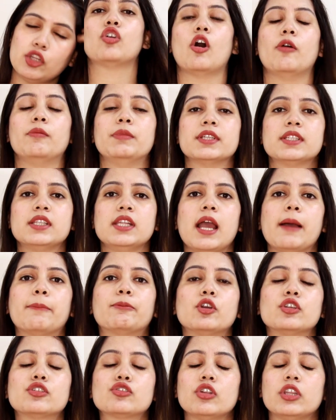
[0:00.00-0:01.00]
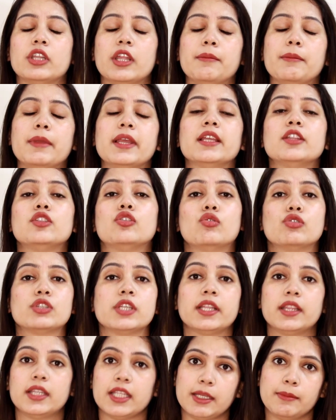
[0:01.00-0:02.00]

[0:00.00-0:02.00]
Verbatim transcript: की तो ऑब्वियसली आपको इसको दिन में दो से